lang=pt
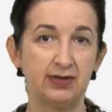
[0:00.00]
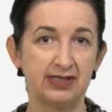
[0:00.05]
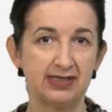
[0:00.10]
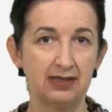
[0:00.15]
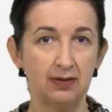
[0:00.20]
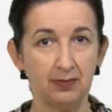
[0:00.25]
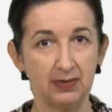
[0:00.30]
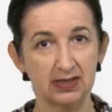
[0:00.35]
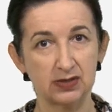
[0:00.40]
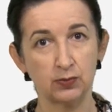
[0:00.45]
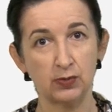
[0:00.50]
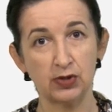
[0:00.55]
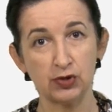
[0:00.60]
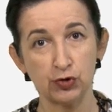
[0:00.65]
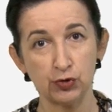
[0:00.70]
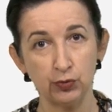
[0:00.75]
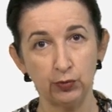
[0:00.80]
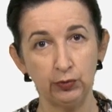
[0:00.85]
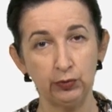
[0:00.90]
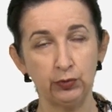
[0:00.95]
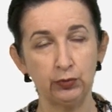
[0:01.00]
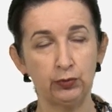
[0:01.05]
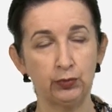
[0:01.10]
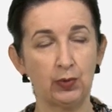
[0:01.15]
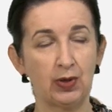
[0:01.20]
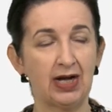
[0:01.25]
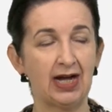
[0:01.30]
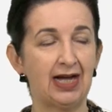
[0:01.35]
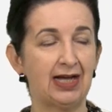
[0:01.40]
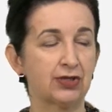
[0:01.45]
esse mesmo assunto,
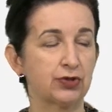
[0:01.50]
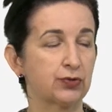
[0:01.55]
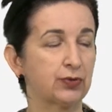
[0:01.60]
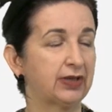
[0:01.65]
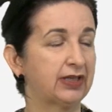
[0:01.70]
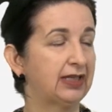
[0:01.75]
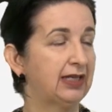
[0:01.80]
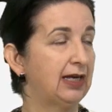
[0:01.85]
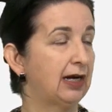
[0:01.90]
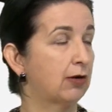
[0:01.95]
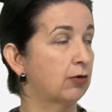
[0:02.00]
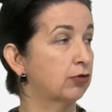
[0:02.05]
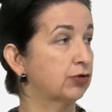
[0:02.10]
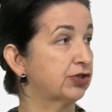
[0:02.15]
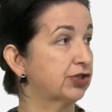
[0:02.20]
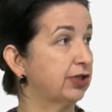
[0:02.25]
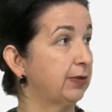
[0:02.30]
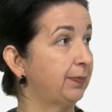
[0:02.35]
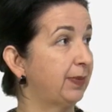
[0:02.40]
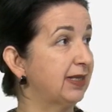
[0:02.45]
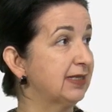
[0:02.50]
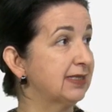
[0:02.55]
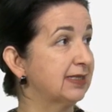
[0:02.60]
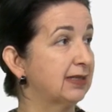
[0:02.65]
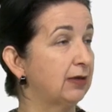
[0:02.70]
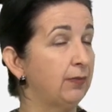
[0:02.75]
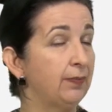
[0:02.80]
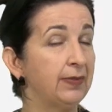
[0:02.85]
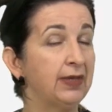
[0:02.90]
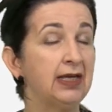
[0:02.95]
no caso aqui a
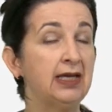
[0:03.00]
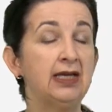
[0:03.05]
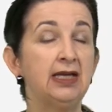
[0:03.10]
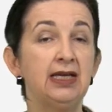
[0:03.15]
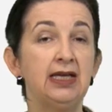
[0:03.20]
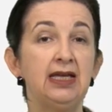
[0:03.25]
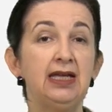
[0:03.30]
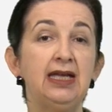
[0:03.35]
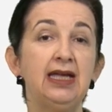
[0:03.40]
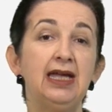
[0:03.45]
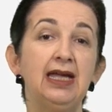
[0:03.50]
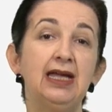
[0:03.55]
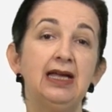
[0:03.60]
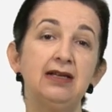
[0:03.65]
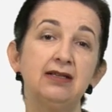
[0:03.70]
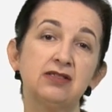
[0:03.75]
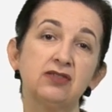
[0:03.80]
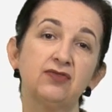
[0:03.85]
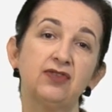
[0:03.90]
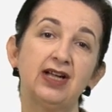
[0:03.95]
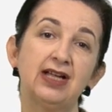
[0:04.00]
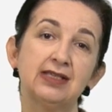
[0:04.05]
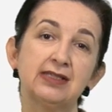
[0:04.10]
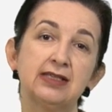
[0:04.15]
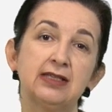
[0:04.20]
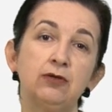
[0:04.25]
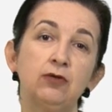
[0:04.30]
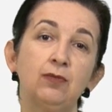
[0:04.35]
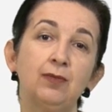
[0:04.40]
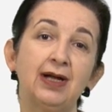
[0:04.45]
constipação, e eles
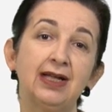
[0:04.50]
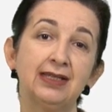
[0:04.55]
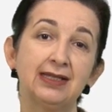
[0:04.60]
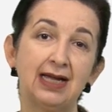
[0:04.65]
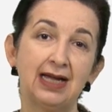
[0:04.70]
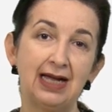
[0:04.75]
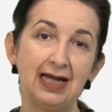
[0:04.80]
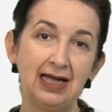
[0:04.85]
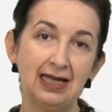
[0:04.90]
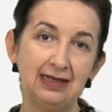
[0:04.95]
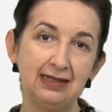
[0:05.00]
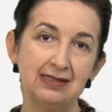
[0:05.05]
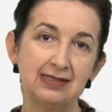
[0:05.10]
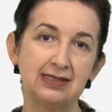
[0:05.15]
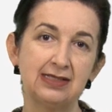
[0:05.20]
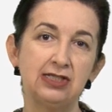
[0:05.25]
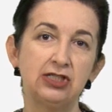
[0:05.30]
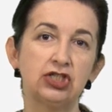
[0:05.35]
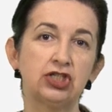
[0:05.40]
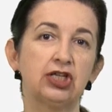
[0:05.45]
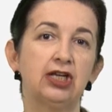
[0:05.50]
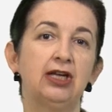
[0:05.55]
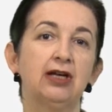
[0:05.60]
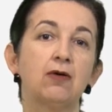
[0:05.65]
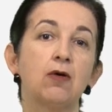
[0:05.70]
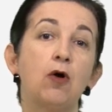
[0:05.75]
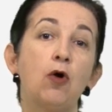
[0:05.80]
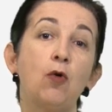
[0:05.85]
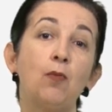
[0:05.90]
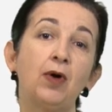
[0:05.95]
fazem uma análise e
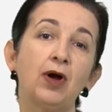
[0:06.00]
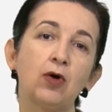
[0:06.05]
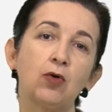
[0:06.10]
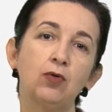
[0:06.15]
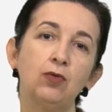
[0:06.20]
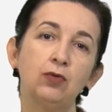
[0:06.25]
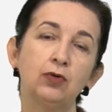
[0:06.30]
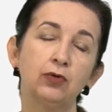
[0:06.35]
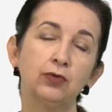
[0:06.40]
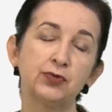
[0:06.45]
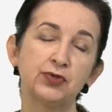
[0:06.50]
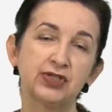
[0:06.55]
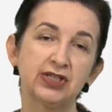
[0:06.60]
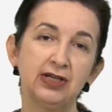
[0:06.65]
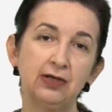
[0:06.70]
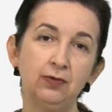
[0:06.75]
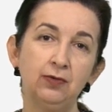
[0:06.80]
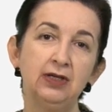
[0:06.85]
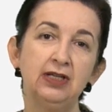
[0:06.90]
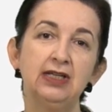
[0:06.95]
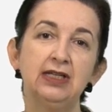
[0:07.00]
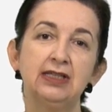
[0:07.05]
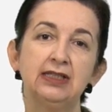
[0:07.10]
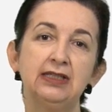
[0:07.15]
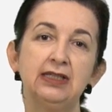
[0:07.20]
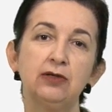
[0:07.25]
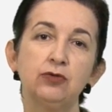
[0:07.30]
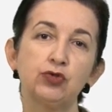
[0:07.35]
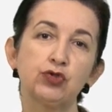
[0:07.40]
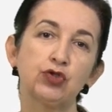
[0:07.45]
chegam a uma conclusão
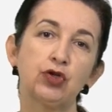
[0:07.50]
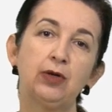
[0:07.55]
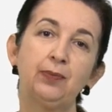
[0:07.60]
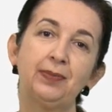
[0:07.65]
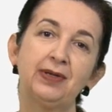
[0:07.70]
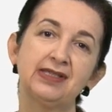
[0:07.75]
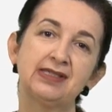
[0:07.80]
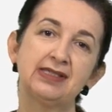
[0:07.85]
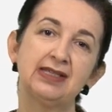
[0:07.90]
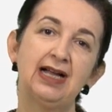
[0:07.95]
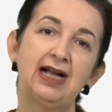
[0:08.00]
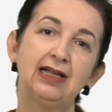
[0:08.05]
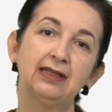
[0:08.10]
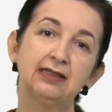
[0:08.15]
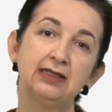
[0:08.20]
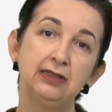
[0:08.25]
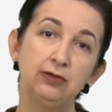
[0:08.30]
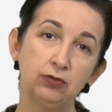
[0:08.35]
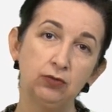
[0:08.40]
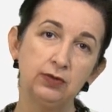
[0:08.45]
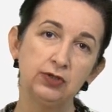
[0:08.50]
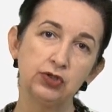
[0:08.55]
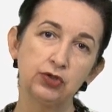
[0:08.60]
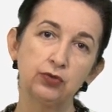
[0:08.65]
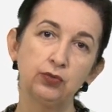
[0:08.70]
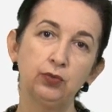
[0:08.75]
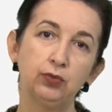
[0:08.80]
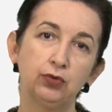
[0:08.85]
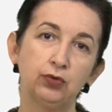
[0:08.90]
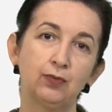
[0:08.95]
não só baseada em um
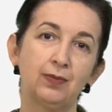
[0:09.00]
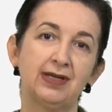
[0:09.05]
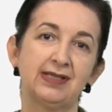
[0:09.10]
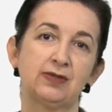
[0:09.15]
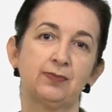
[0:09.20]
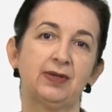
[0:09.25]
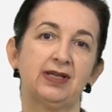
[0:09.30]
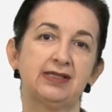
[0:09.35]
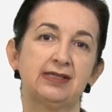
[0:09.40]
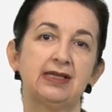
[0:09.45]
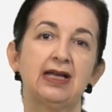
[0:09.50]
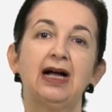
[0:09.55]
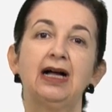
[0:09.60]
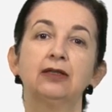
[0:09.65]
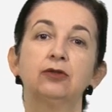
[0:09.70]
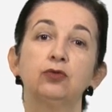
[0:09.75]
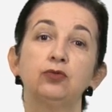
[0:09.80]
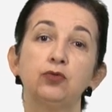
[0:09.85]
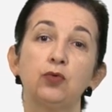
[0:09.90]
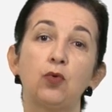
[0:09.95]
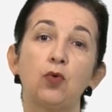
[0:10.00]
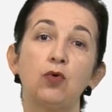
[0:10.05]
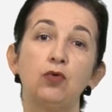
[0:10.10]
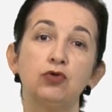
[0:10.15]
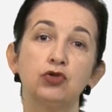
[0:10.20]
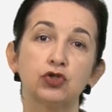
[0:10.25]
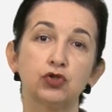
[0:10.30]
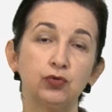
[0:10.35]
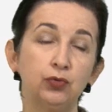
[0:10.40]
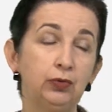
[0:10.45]
estudo, mas baseado no
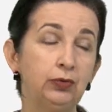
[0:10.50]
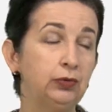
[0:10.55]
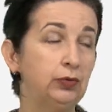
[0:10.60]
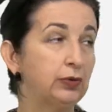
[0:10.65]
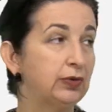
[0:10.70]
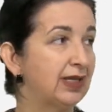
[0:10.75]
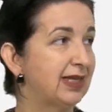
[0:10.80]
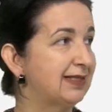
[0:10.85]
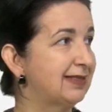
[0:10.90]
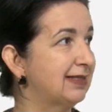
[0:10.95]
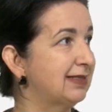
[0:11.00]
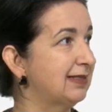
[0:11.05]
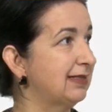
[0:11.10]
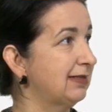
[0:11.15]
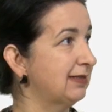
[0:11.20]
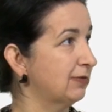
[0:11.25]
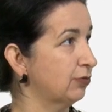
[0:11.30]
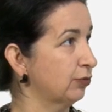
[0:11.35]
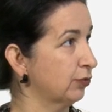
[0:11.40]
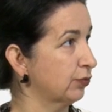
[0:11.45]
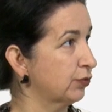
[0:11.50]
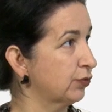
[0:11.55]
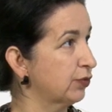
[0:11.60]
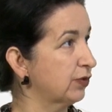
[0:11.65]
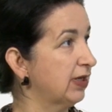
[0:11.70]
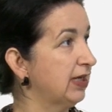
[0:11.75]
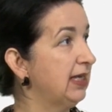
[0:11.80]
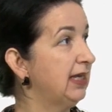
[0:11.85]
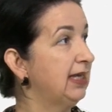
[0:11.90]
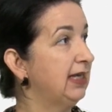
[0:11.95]
conjunto desses
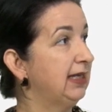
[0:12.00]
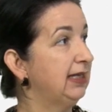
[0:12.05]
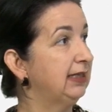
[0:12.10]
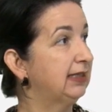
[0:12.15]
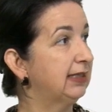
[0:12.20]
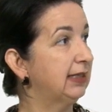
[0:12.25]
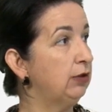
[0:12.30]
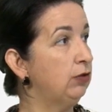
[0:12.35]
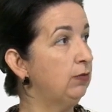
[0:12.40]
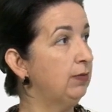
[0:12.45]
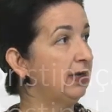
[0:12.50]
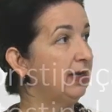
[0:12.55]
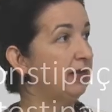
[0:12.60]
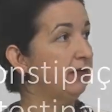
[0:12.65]
estudos. Então, uma